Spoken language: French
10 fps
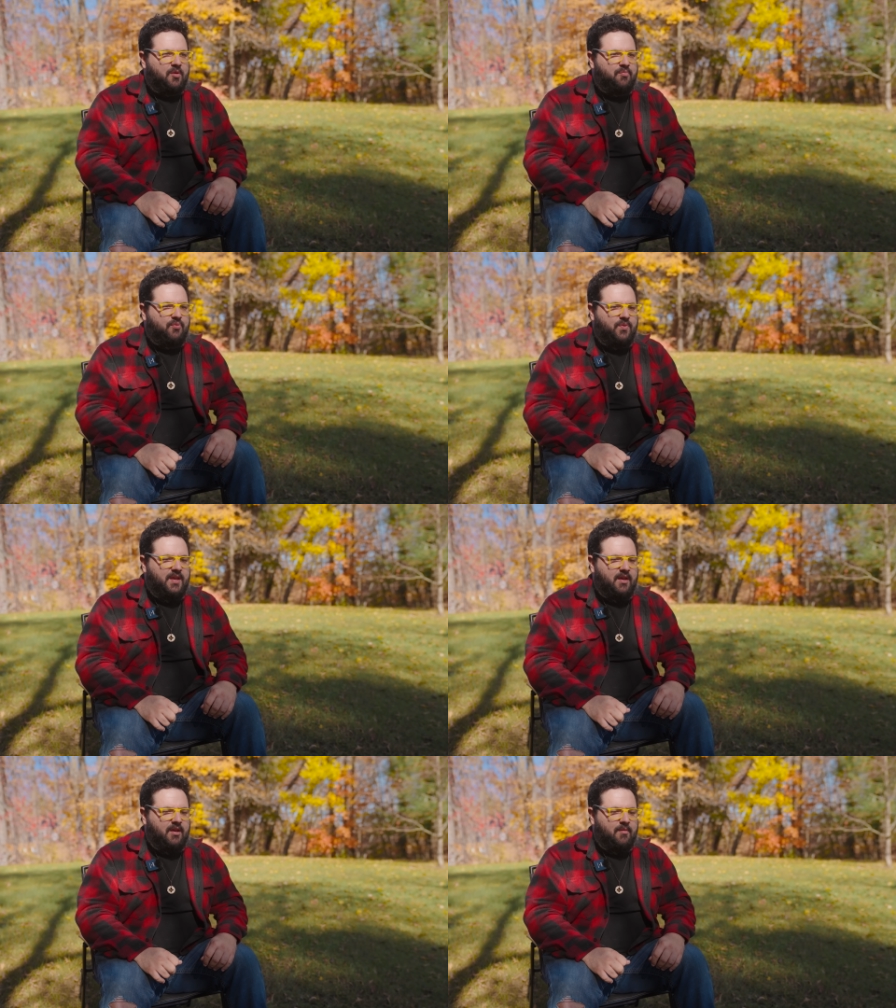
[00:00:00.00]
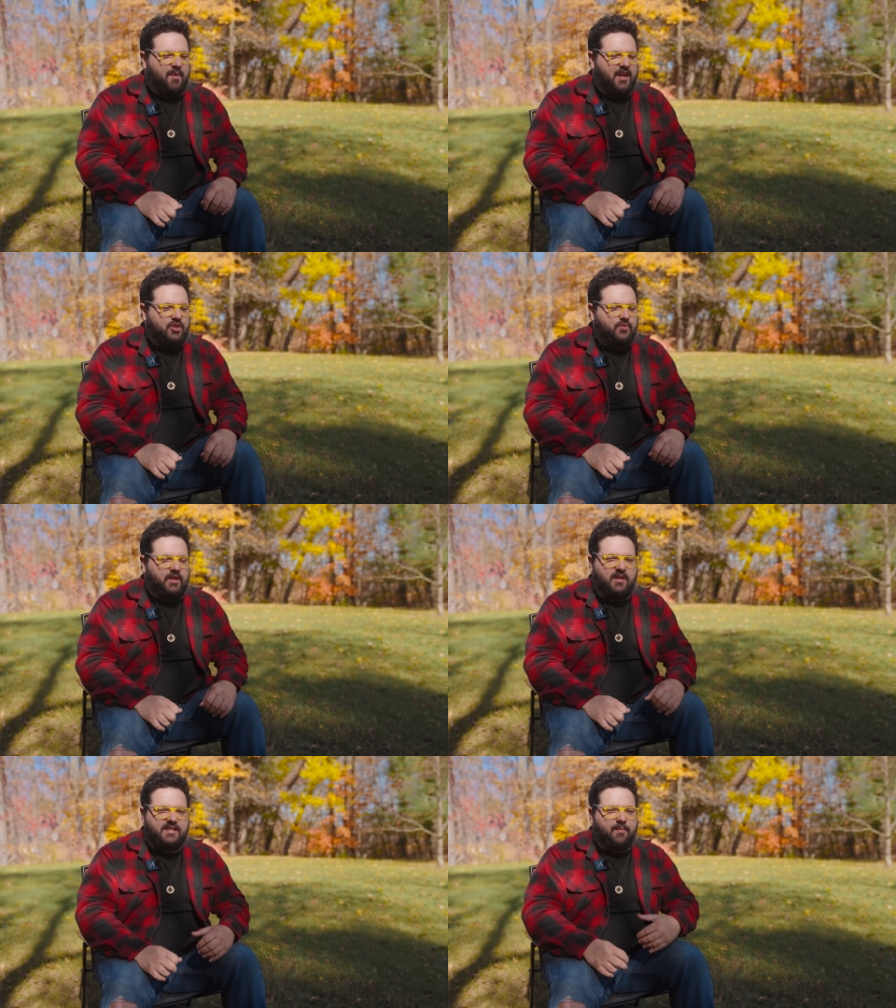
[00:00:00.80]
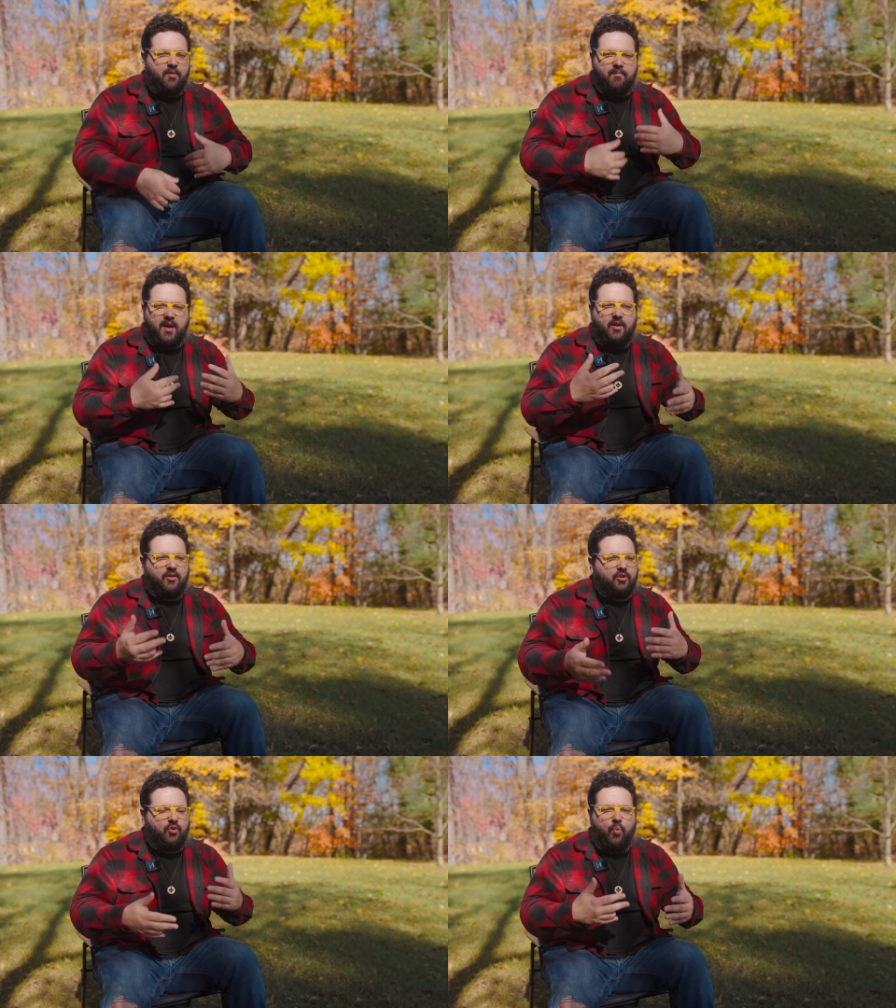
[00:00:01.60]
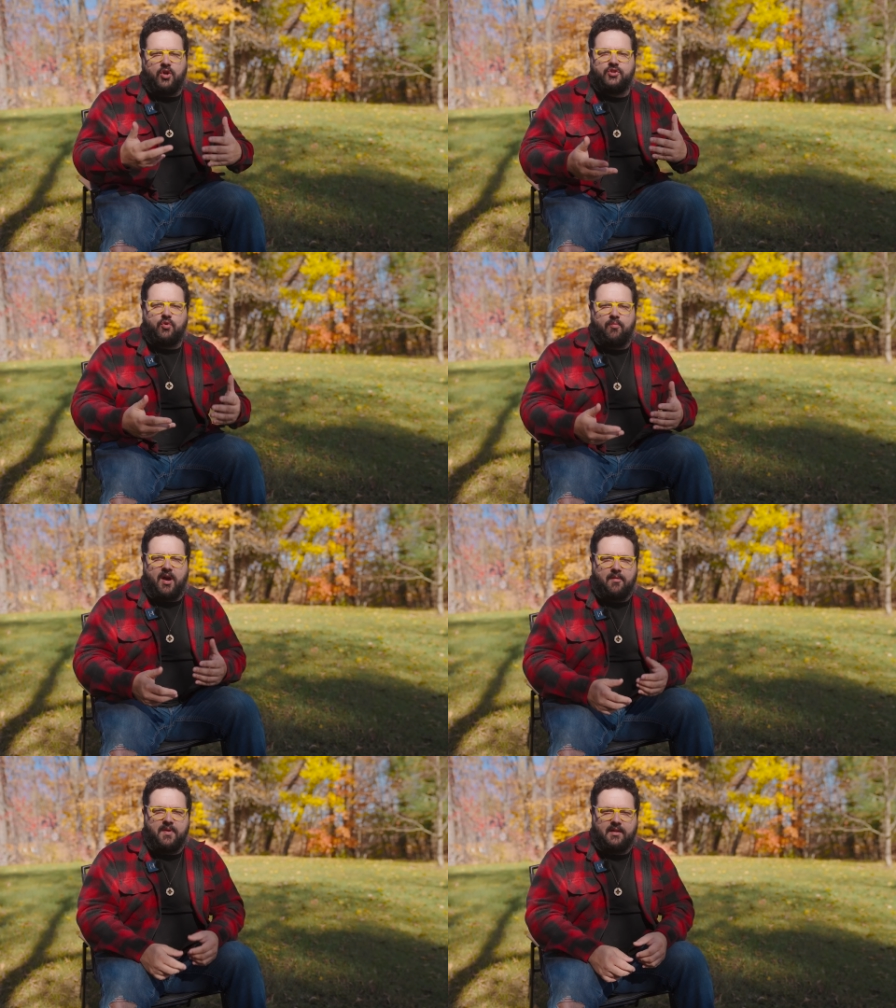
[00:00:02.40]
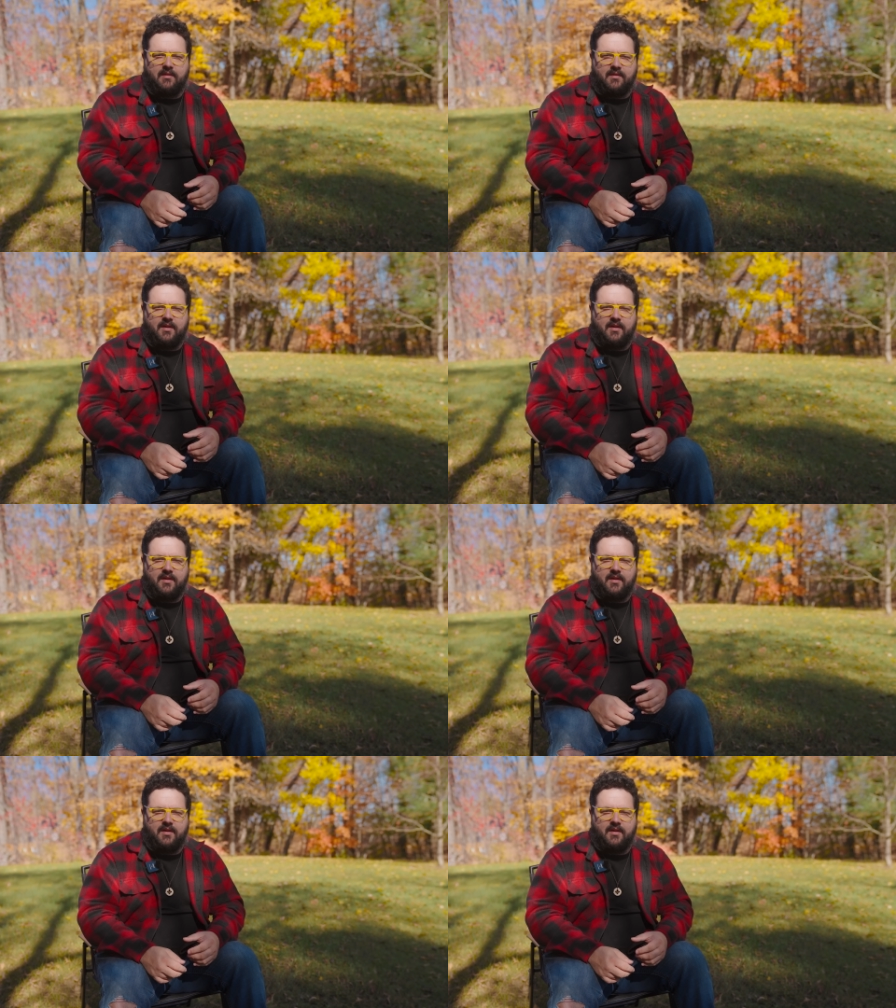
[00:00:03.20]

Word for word: Puis euh, par la suite, ça peut me prendre trois jours m'en remettre.